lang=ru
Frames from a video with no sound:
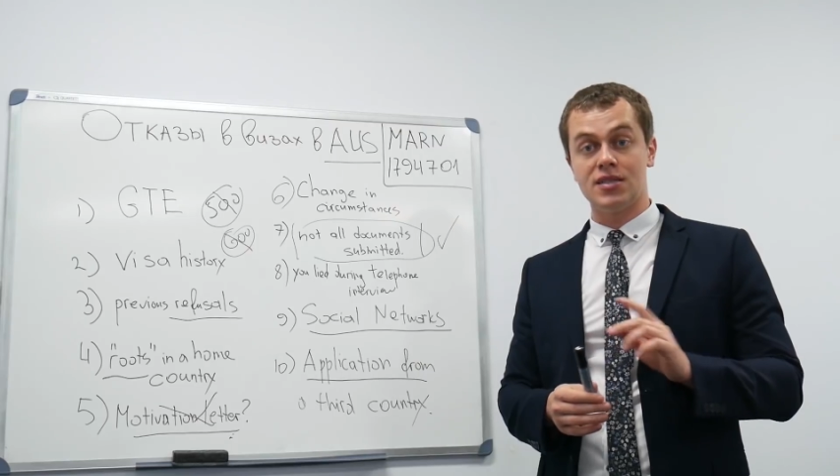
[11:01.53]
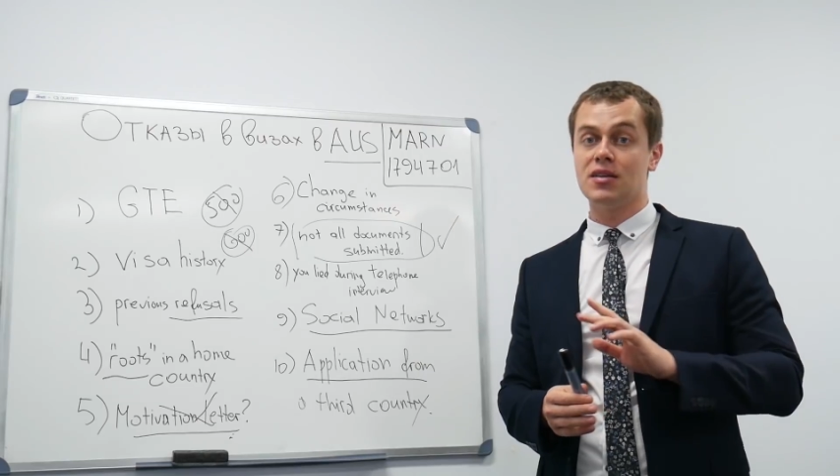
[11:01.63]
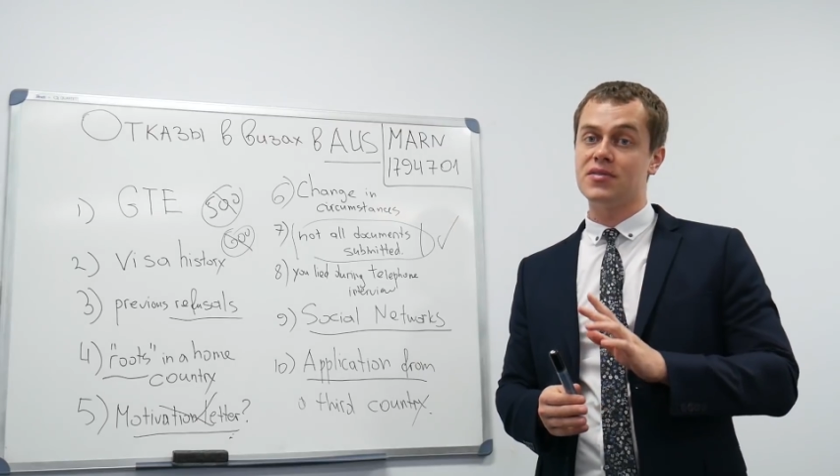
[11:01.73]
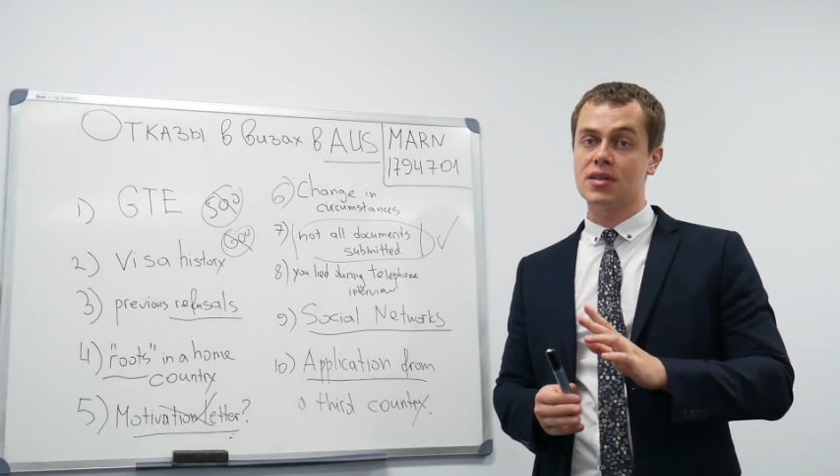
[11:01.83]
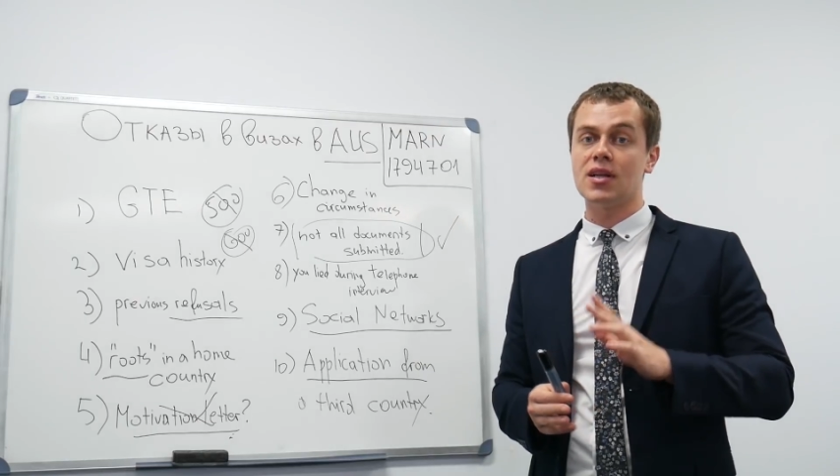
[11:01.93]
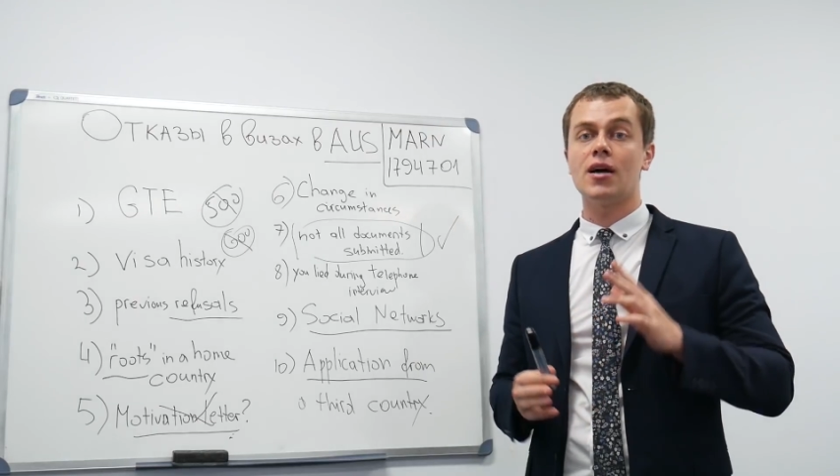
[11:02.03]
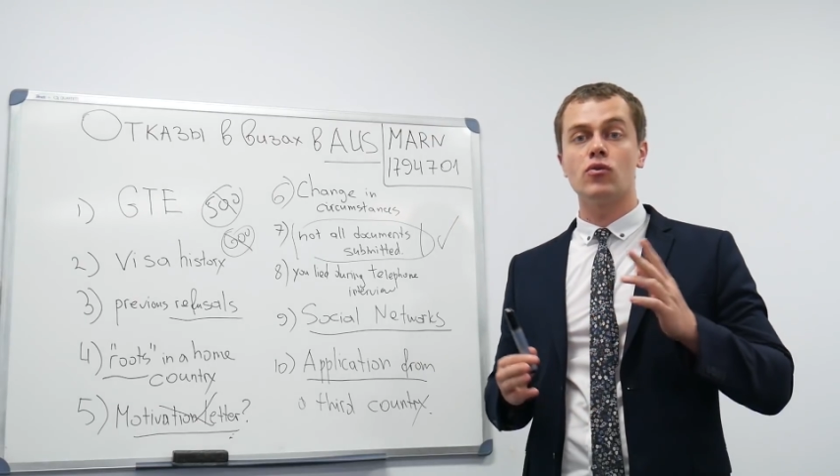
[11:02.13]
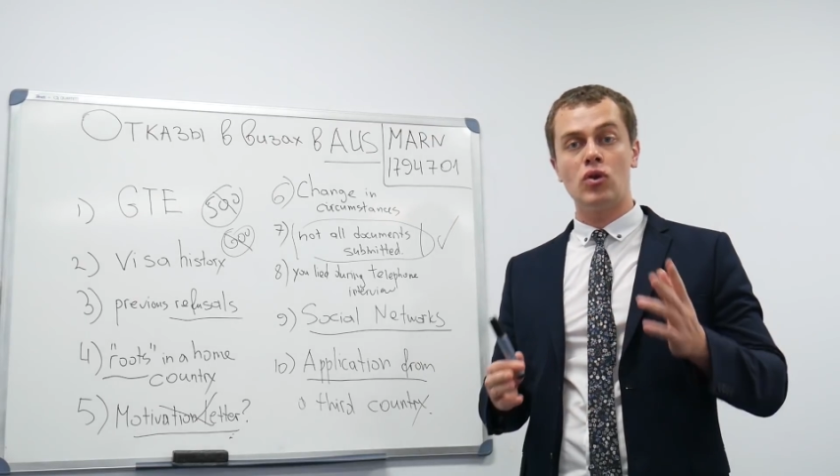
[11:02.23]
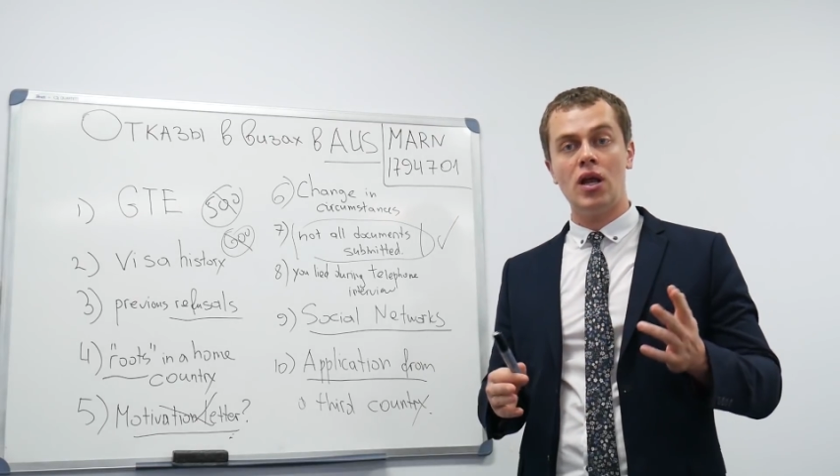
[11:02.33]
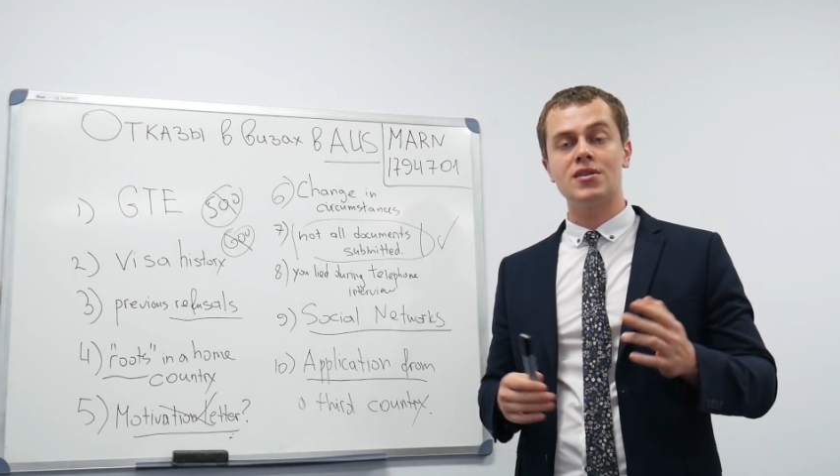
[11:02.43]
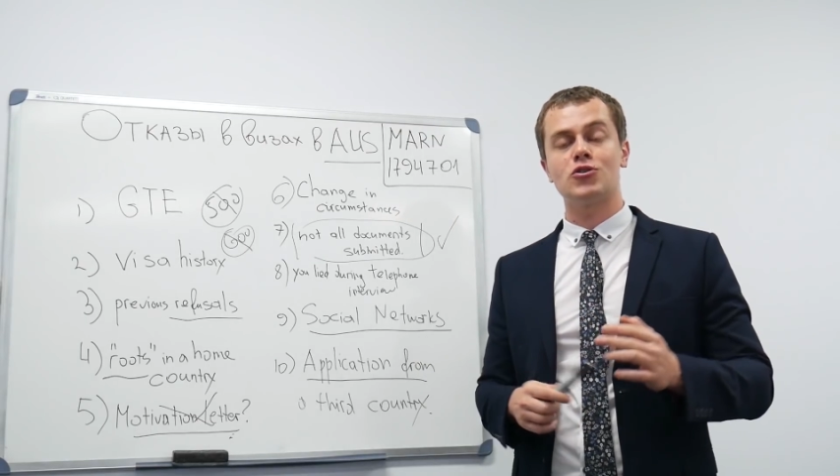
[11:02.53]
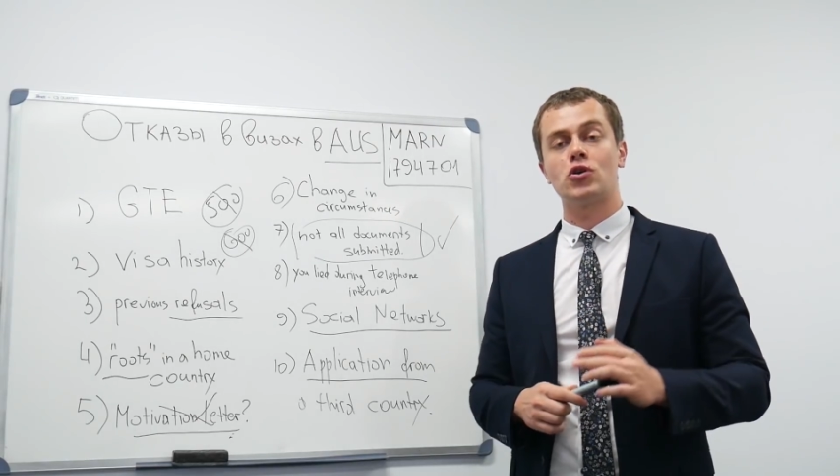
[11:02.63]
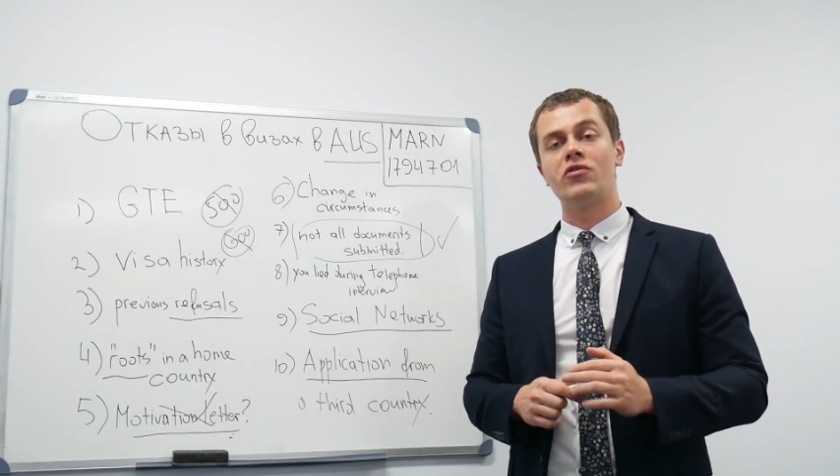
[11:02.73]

есть не всегда, но есть,